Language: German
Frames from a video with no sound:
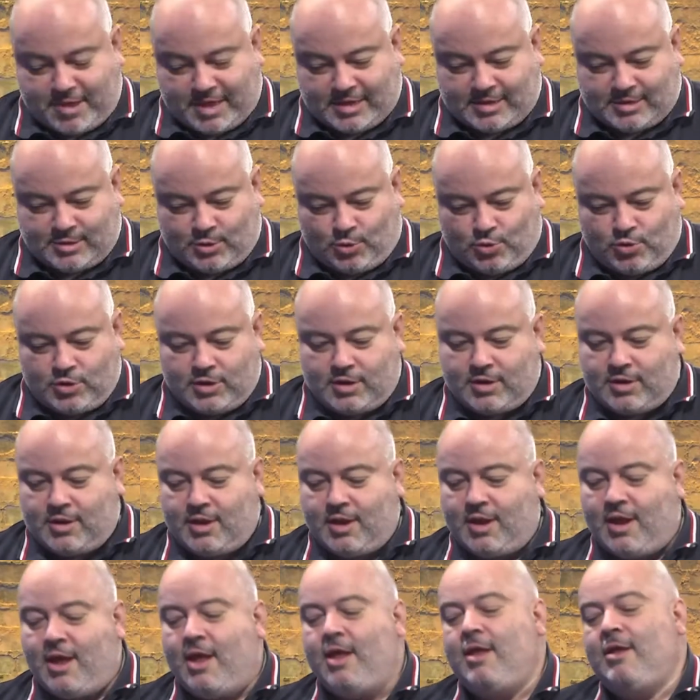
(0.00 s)

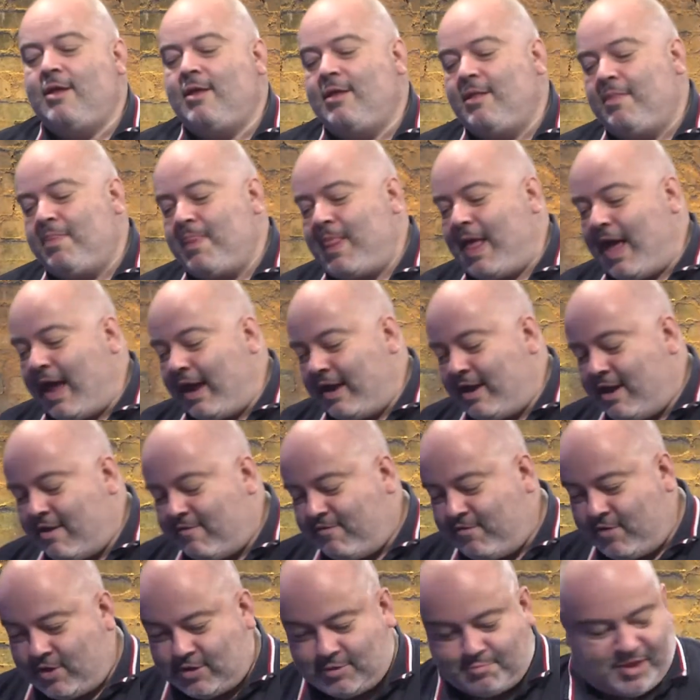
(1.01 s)
Personen. Einer
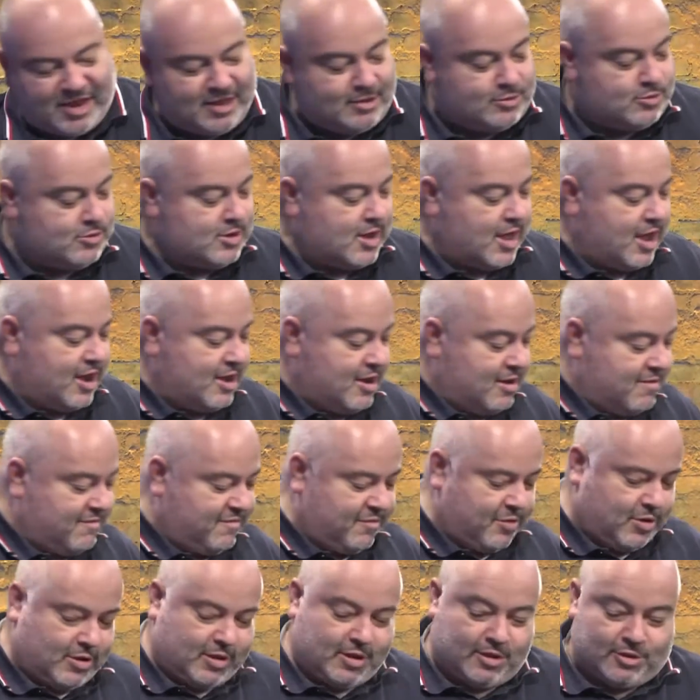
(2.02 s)
fürs Bild und einer
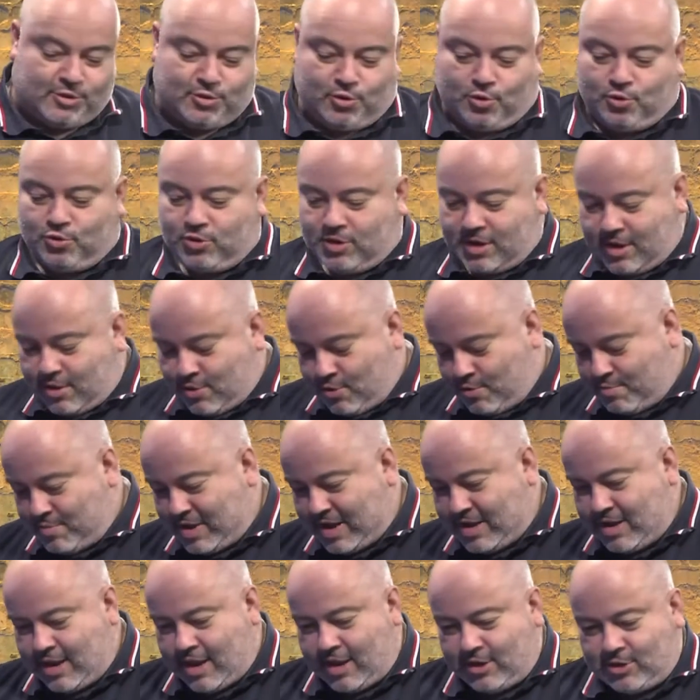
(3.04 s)
für den Ton, da kommen
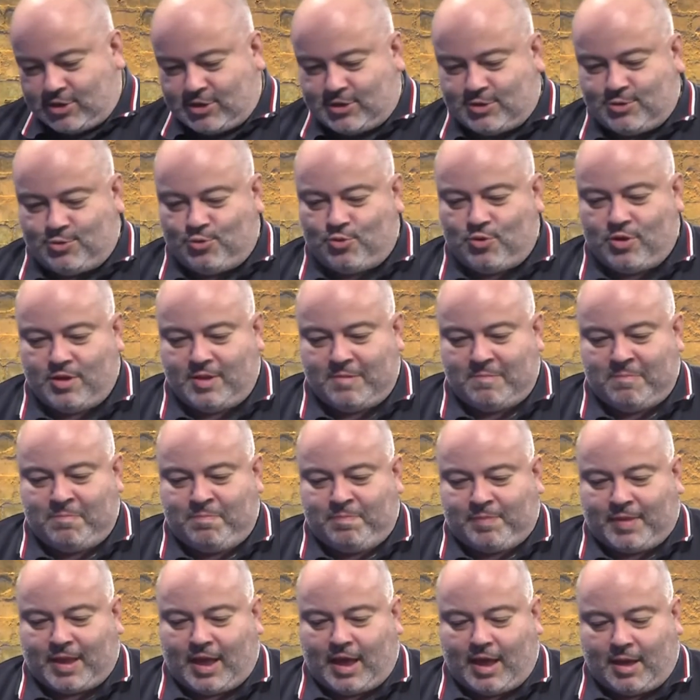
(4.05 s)
wir gleich zu.
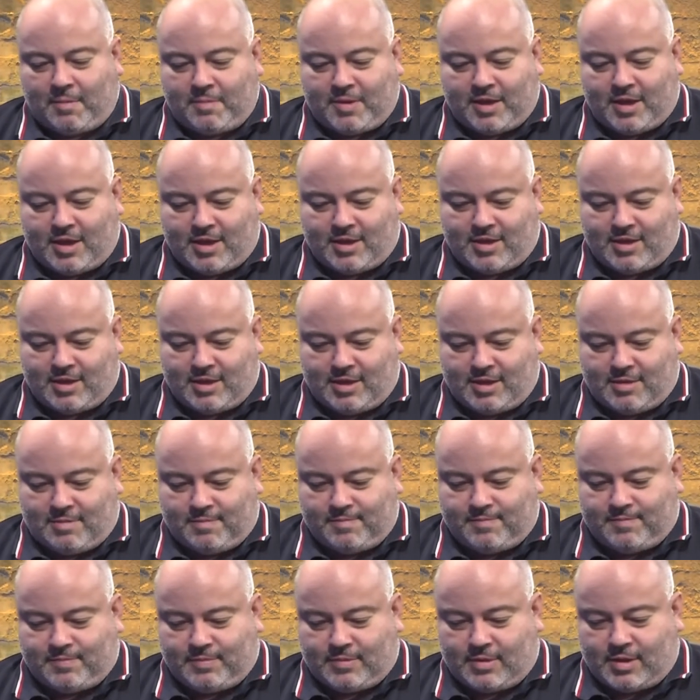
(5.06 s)
Aber
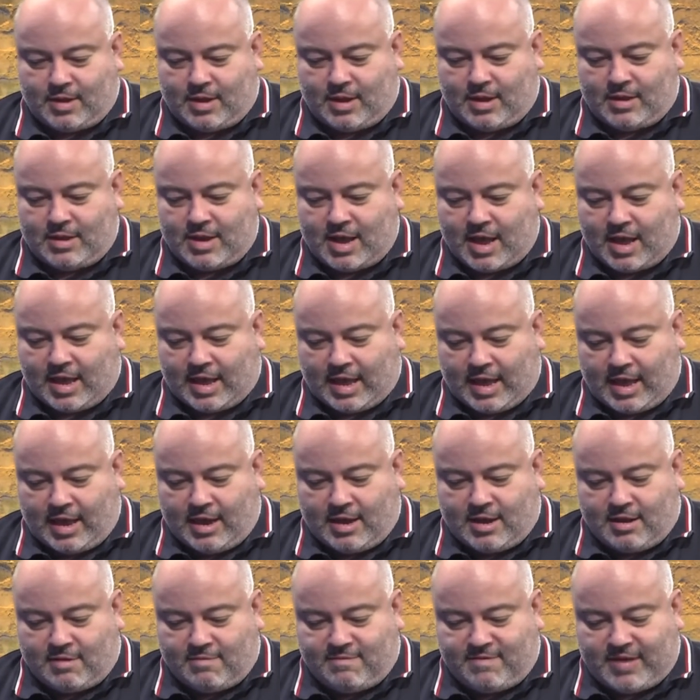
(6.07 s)
ähm, in der
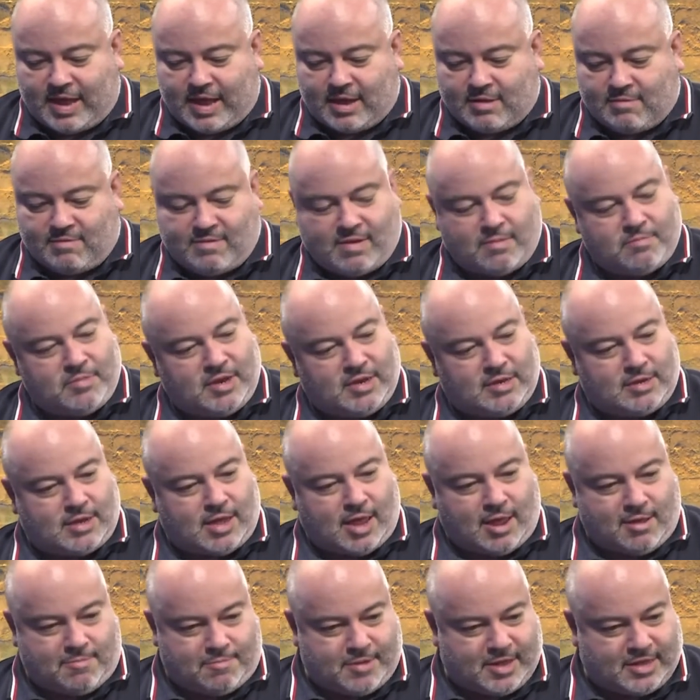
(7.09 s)
Regel werden wir mit
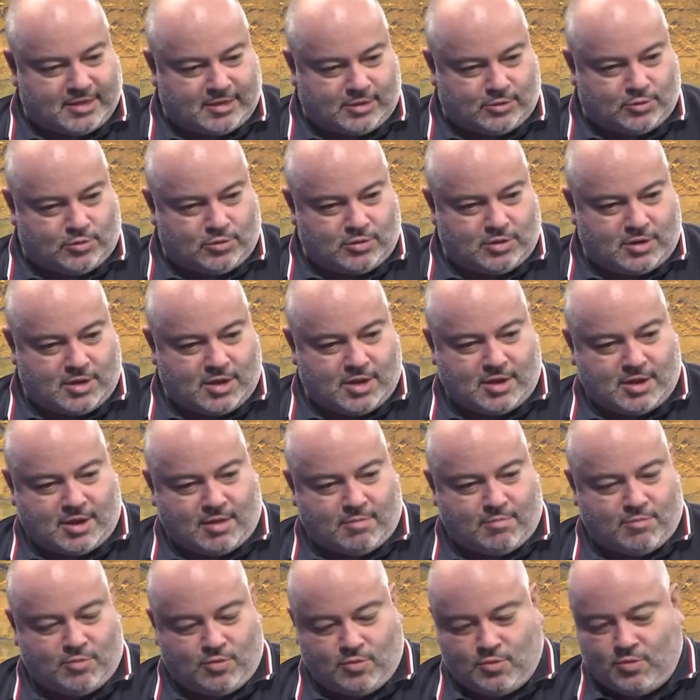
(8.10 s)
drei Personen hier in
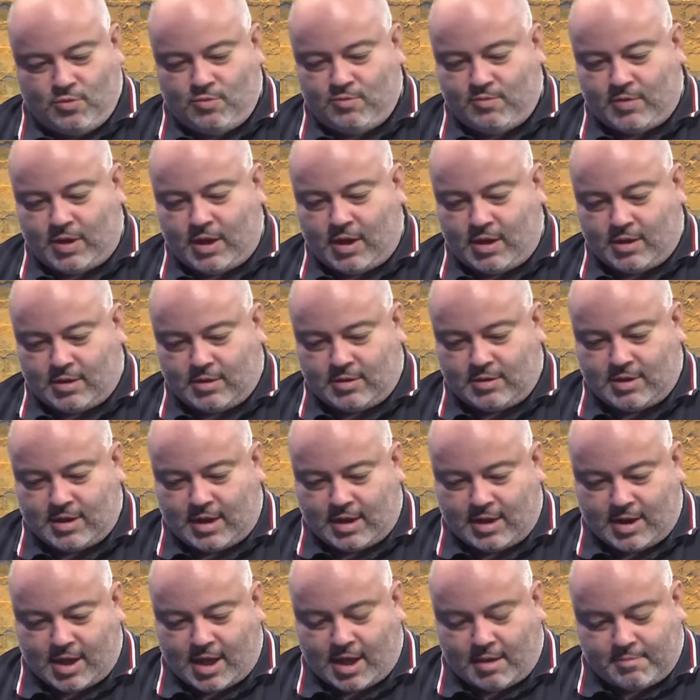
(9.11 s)
dem Ü-Wagen
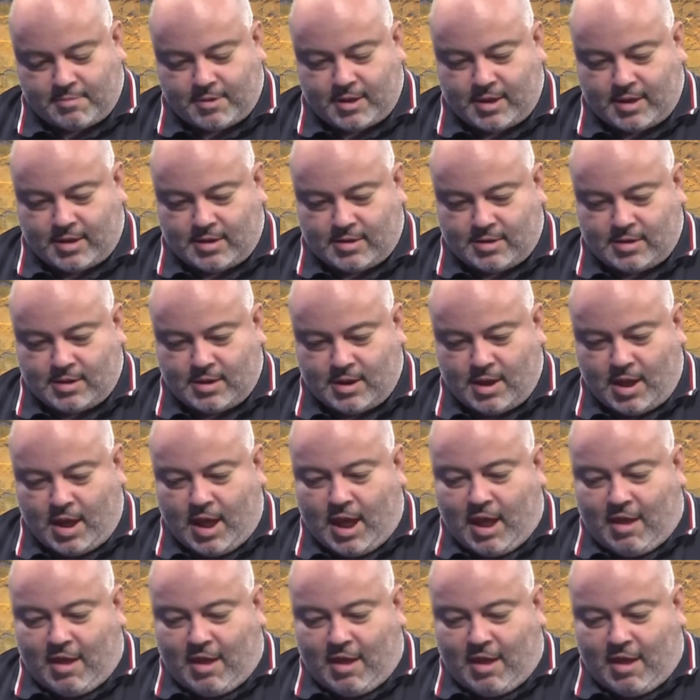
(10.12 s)
dann arbeiten,